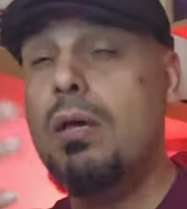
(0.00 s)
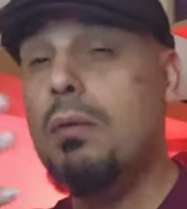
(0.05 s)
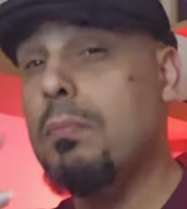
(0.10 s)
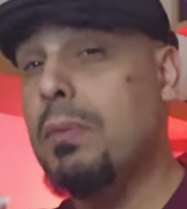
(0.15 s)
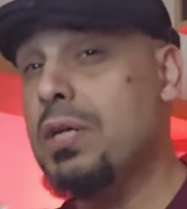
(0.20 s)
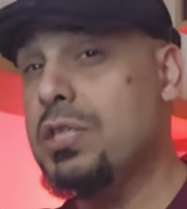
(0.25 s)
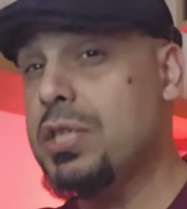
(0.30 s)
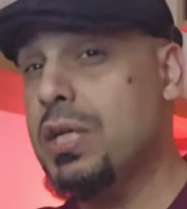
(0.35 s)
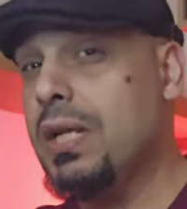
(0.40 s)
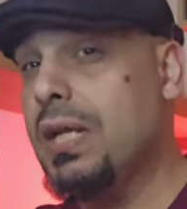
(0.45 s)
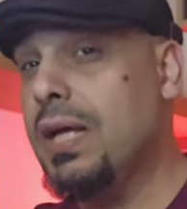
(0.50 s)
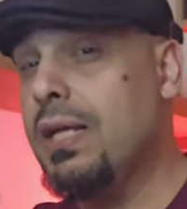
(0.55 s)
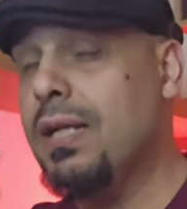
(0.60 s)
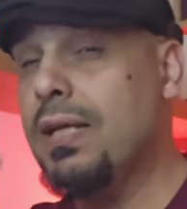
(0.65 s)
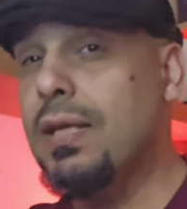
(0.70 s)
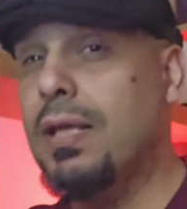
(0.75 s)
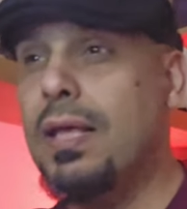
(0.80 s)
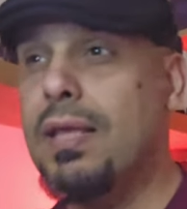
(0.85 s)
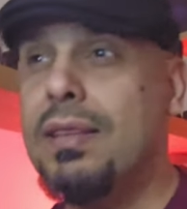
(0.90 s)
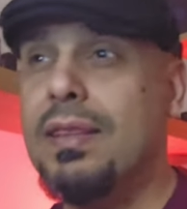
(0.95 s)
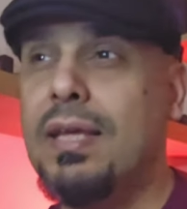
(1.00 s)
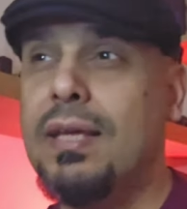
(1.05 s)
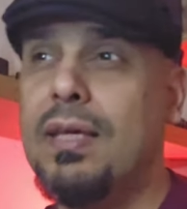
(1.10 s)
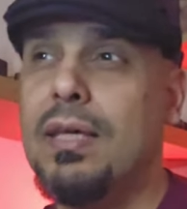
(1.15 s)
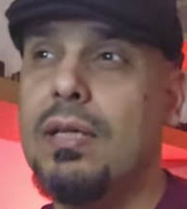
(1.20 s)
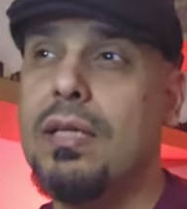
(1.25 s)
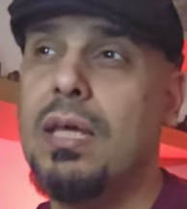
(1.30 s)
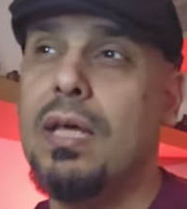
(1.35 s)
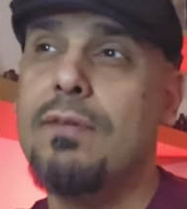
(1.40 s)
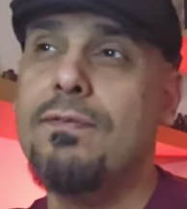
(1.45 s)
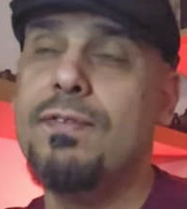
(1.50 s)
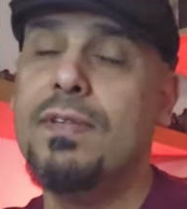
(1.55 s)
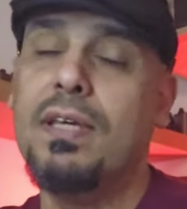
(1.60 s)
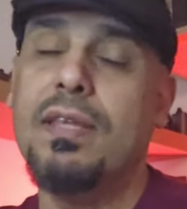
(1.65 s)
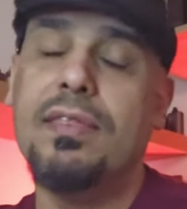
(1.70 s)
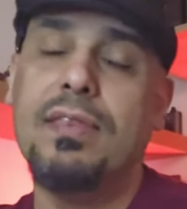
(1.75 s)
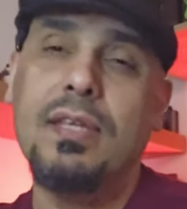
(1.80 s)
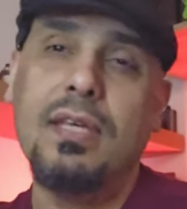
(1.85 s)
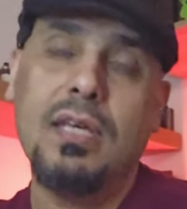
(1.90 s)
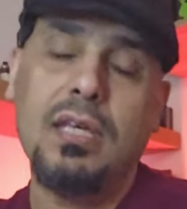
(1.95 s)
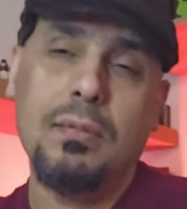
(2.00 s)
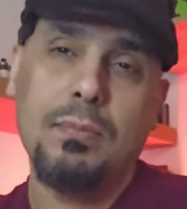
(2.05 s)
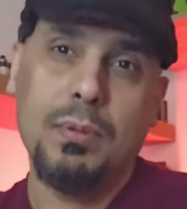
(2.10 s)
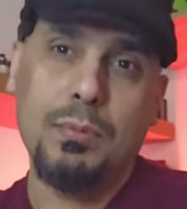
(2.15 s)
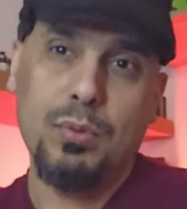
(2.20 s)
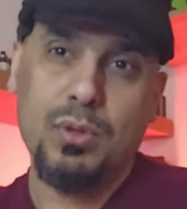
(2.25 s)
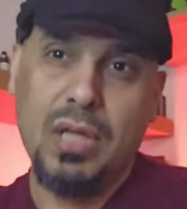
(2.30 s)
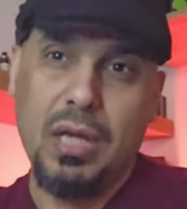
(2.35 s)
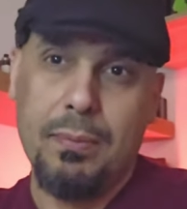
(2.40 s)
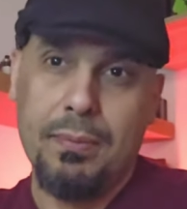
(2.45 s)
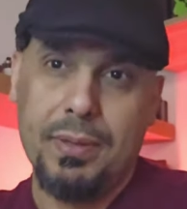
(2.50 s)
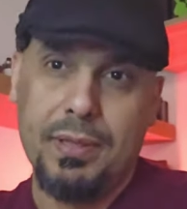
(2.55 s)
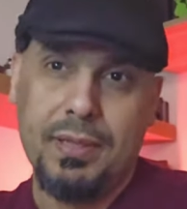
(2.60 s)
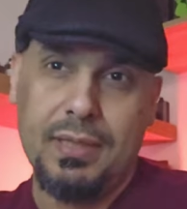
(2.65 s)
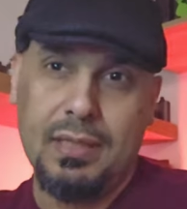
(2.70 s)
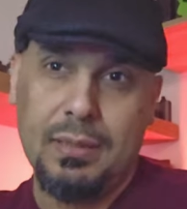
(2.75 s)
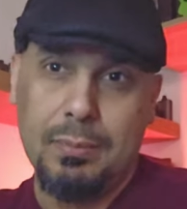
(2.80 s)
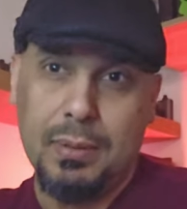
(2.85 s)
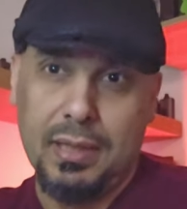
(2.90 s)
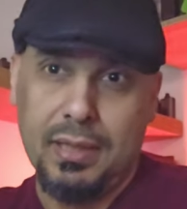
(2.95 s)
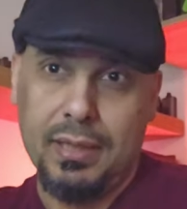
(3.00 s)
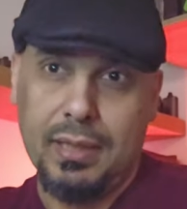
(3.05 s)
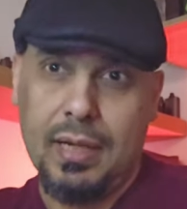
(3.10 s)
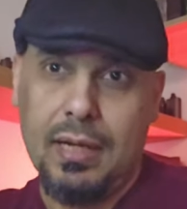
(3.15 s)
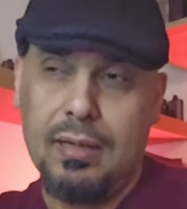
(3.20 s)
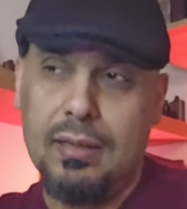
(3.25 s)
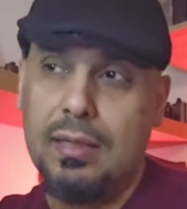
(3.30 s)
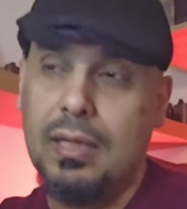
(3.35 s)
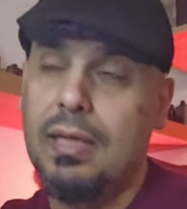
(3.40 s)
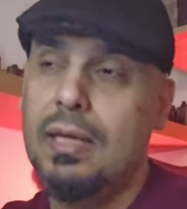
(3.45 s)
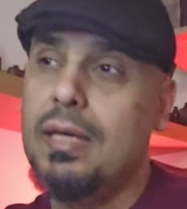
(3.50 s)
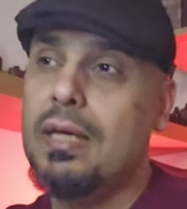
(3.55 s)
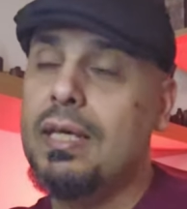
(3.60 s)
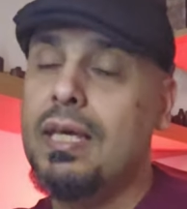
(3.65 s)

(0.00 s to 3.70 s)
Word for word: ما شاء الله انا اتذكر كان في كثير من متابعيني بالعراق